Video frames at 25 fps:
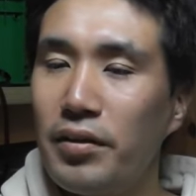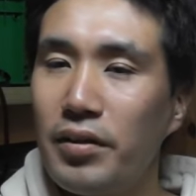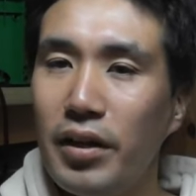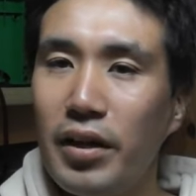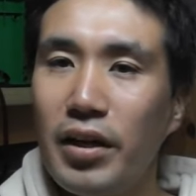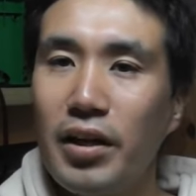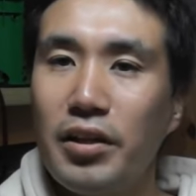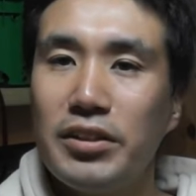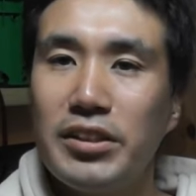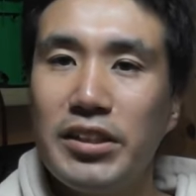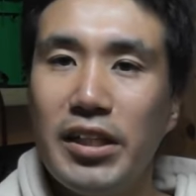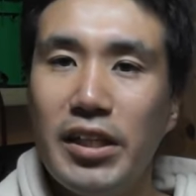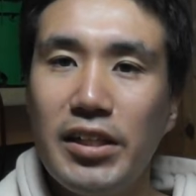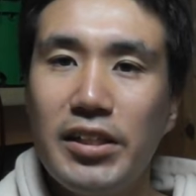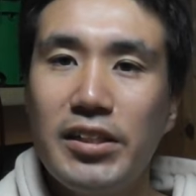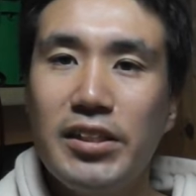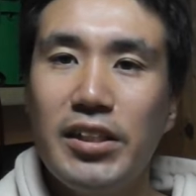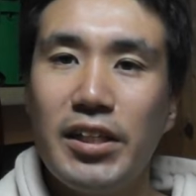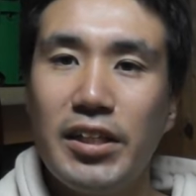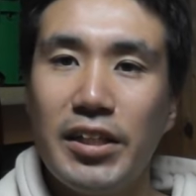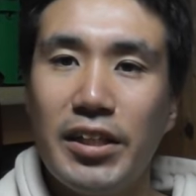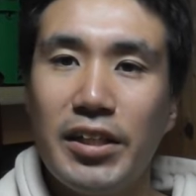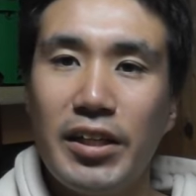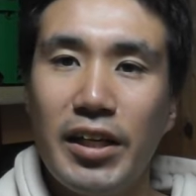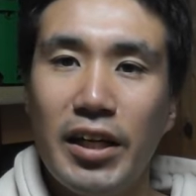だからぜひ
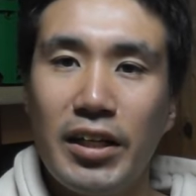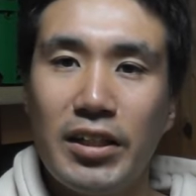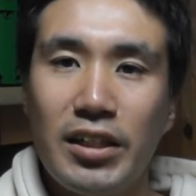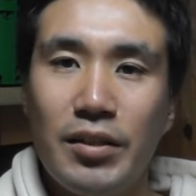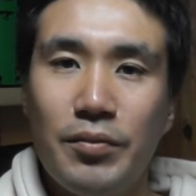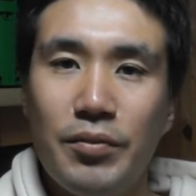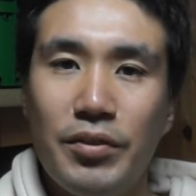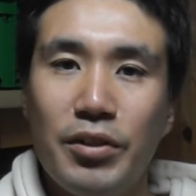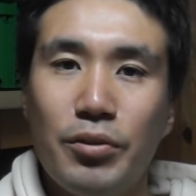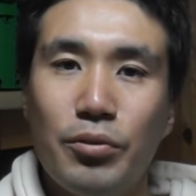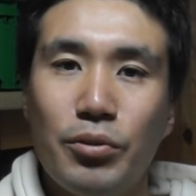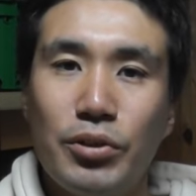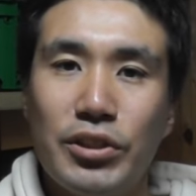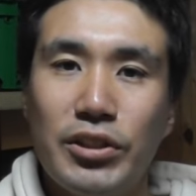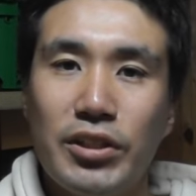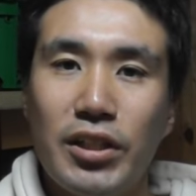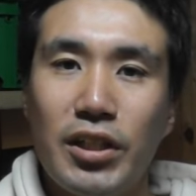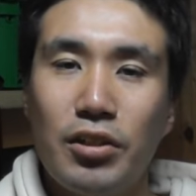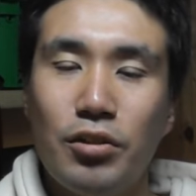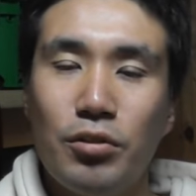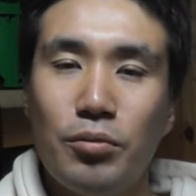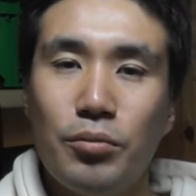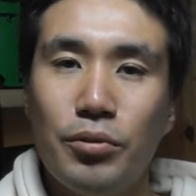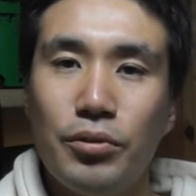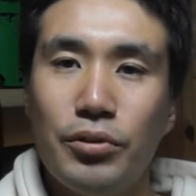ぜひやってみてほしい
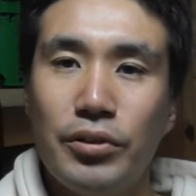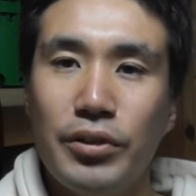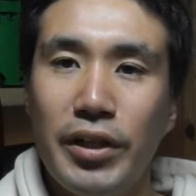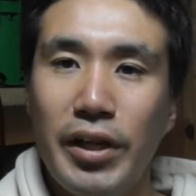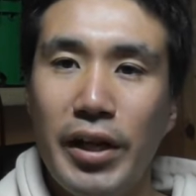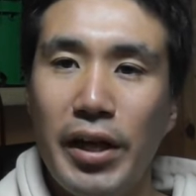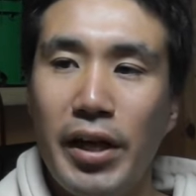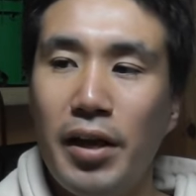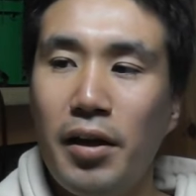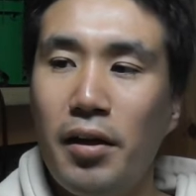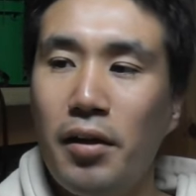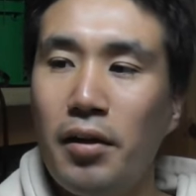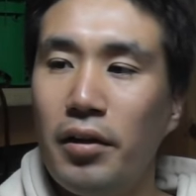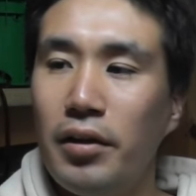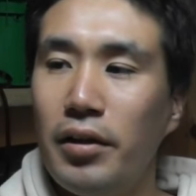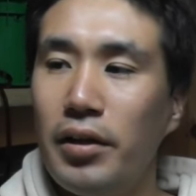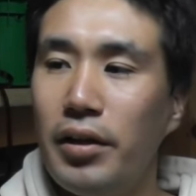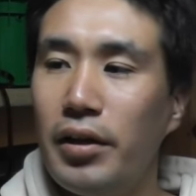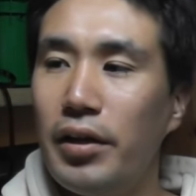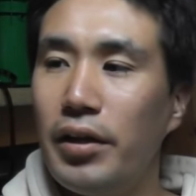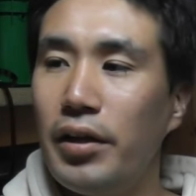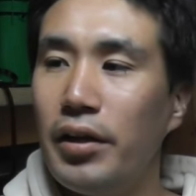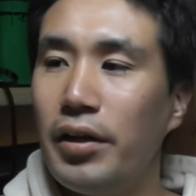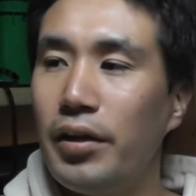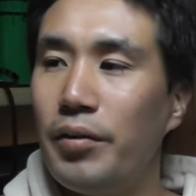なと思うんで、
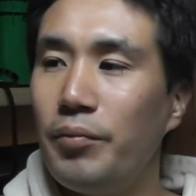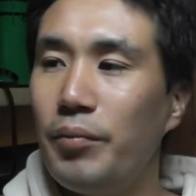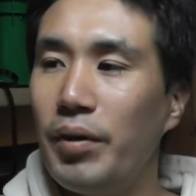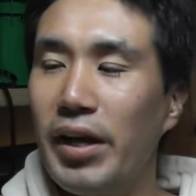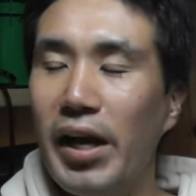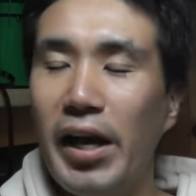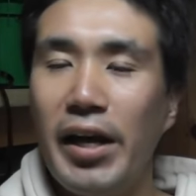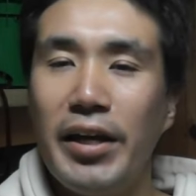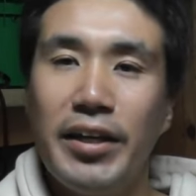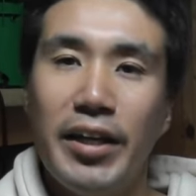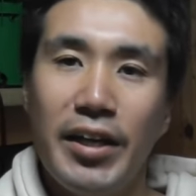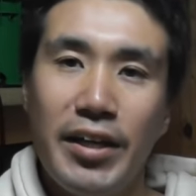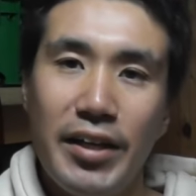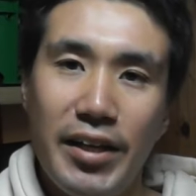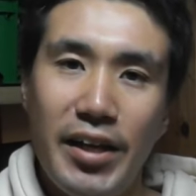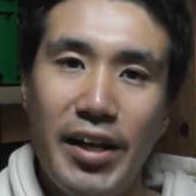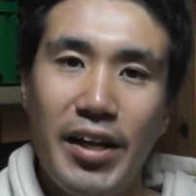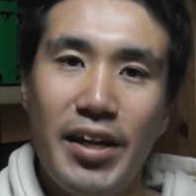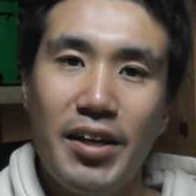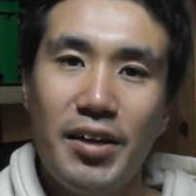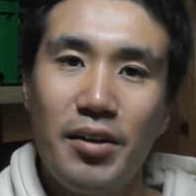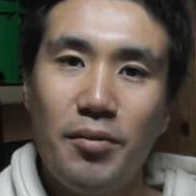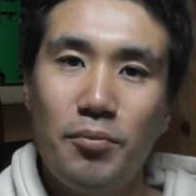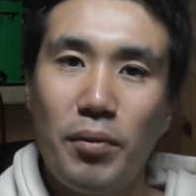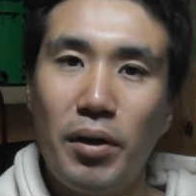えー、まあ来年
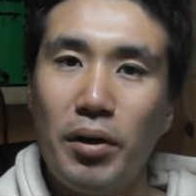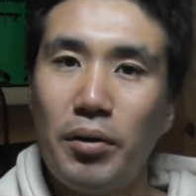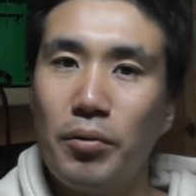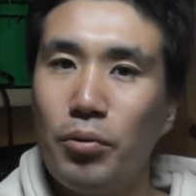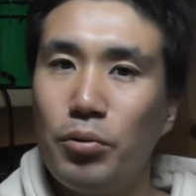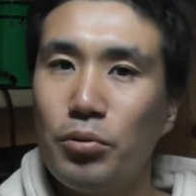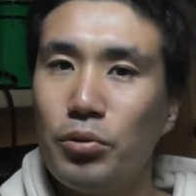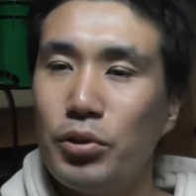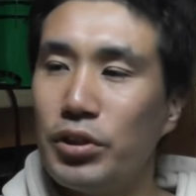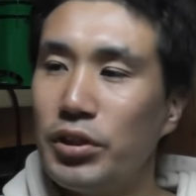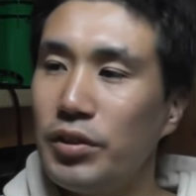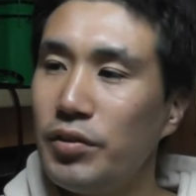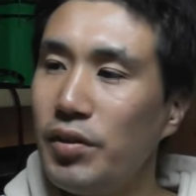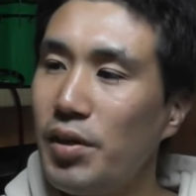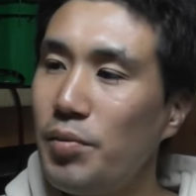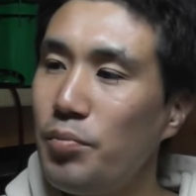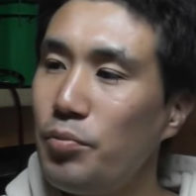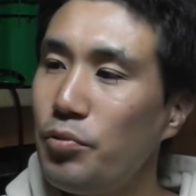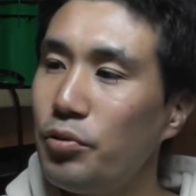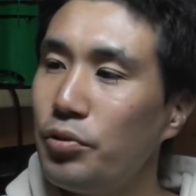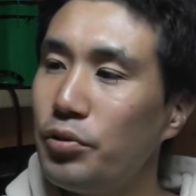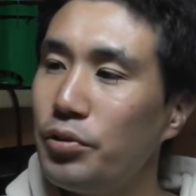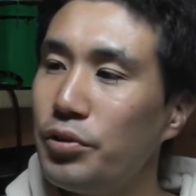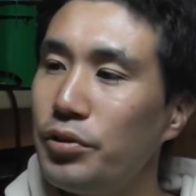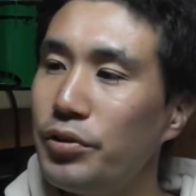ね、まあ今年は
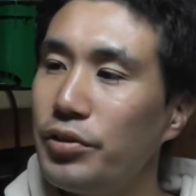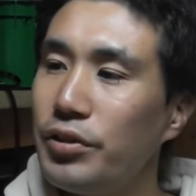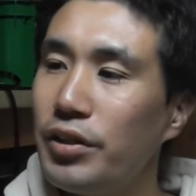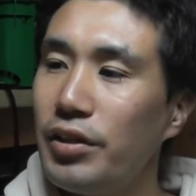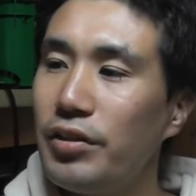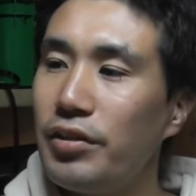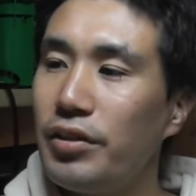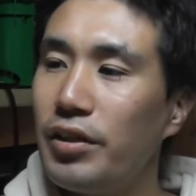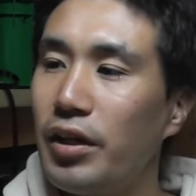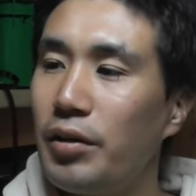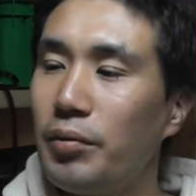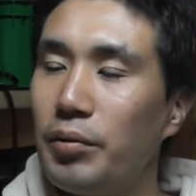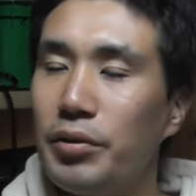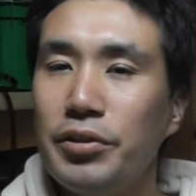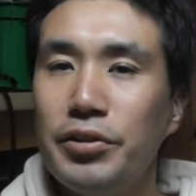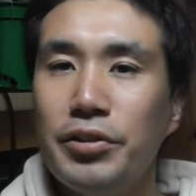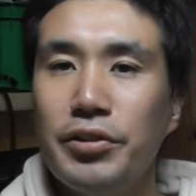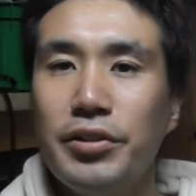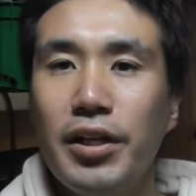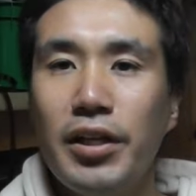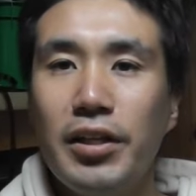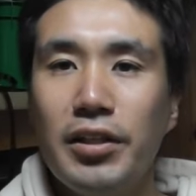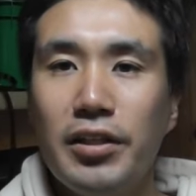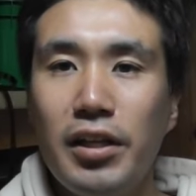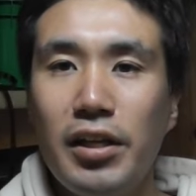もう冬になるから、
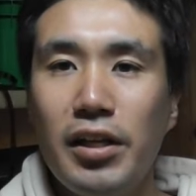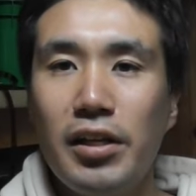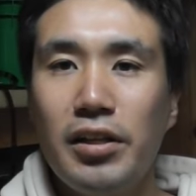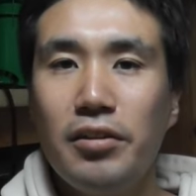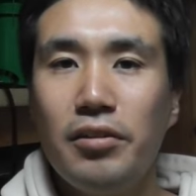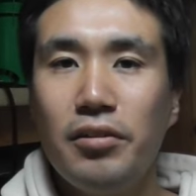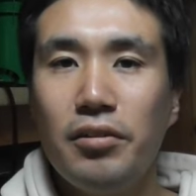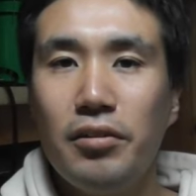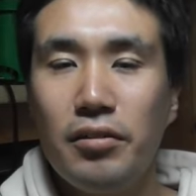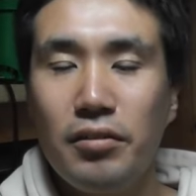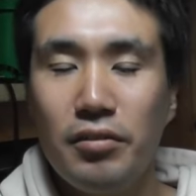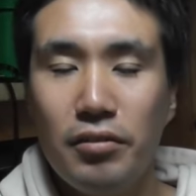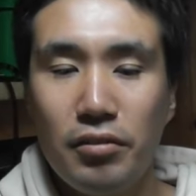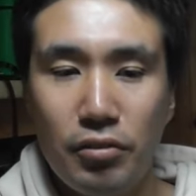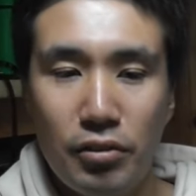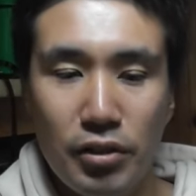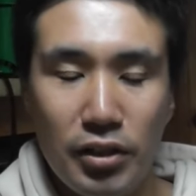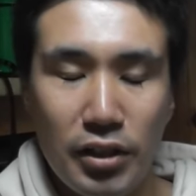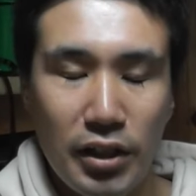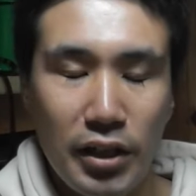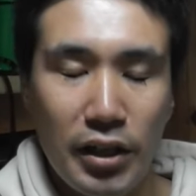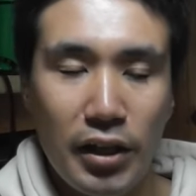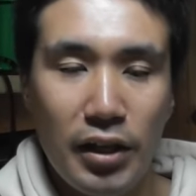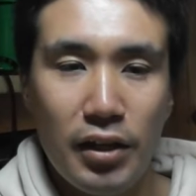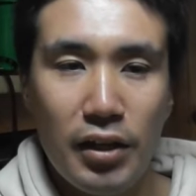冬になった
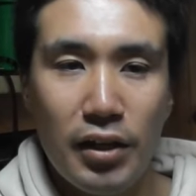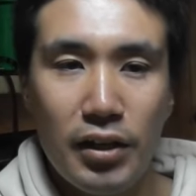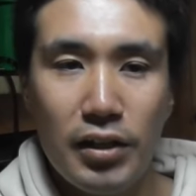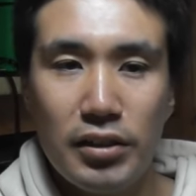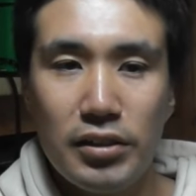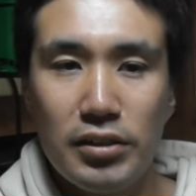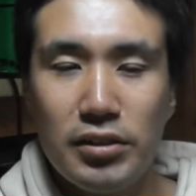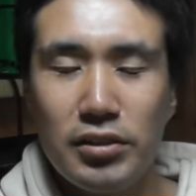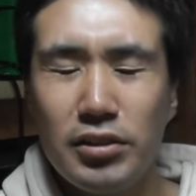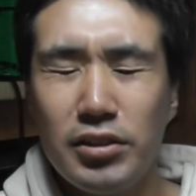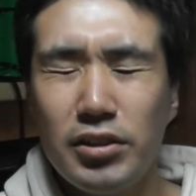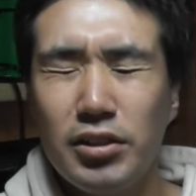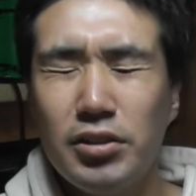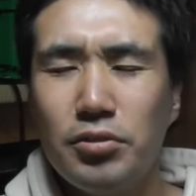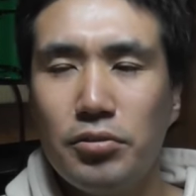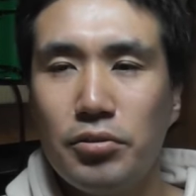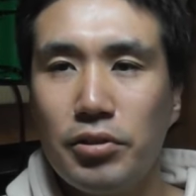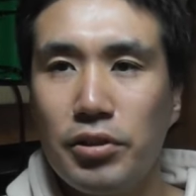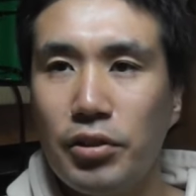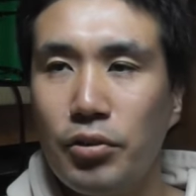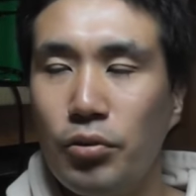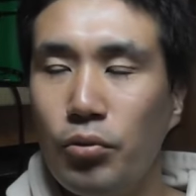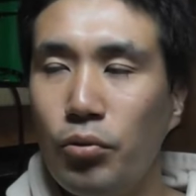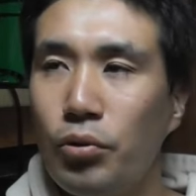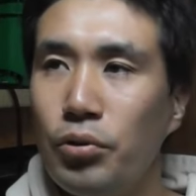時、涼しいと
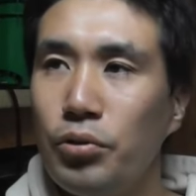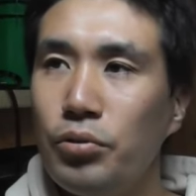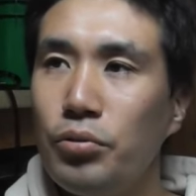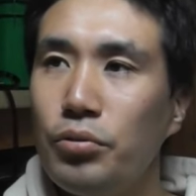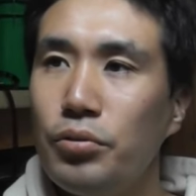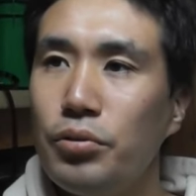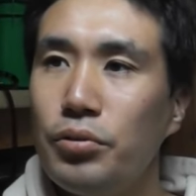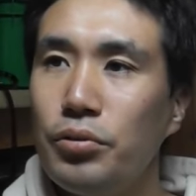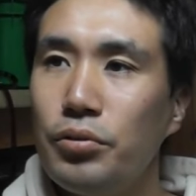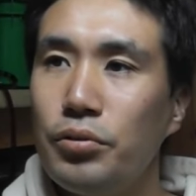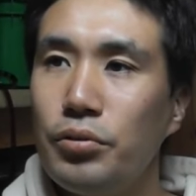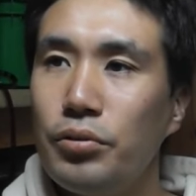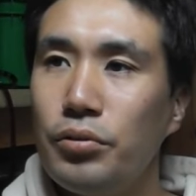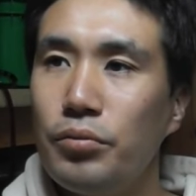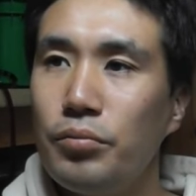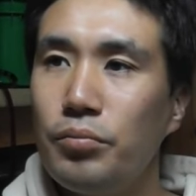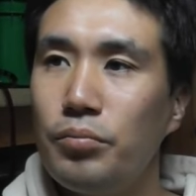こに置いとく。